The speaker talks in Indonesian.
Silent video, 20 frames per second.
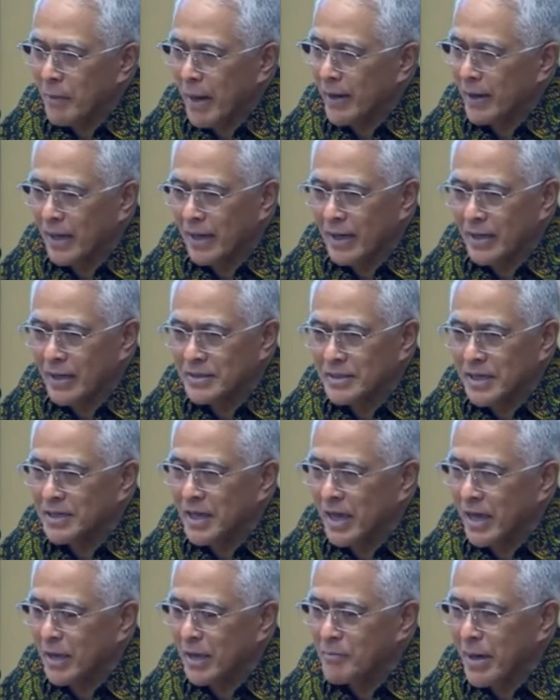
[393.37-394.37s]
Bayangkan
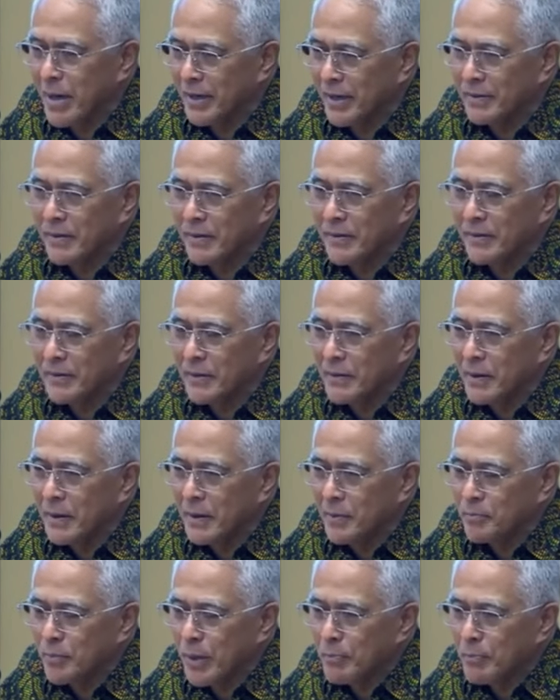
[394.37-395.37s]
saja kemarin
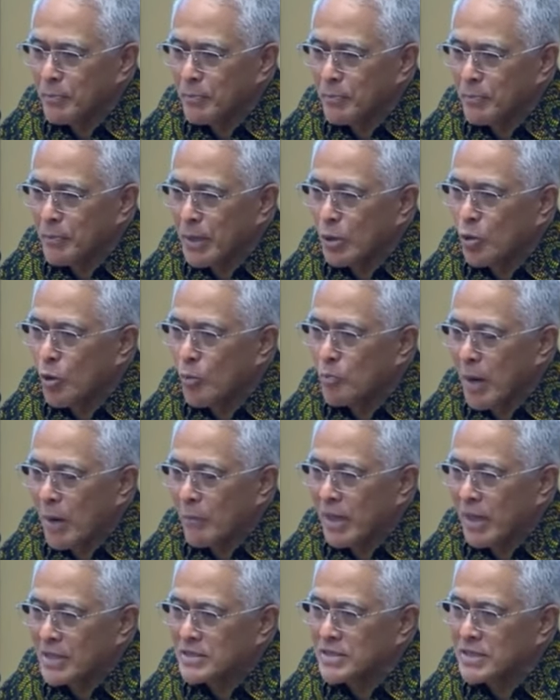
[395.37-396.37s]

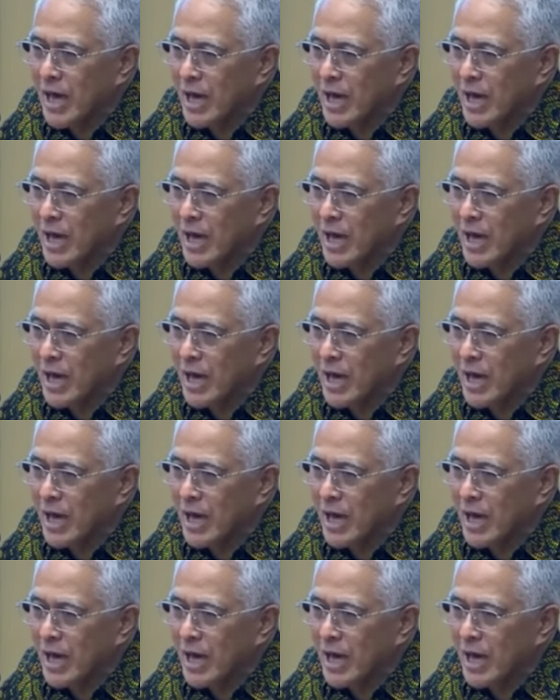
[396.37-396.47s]
14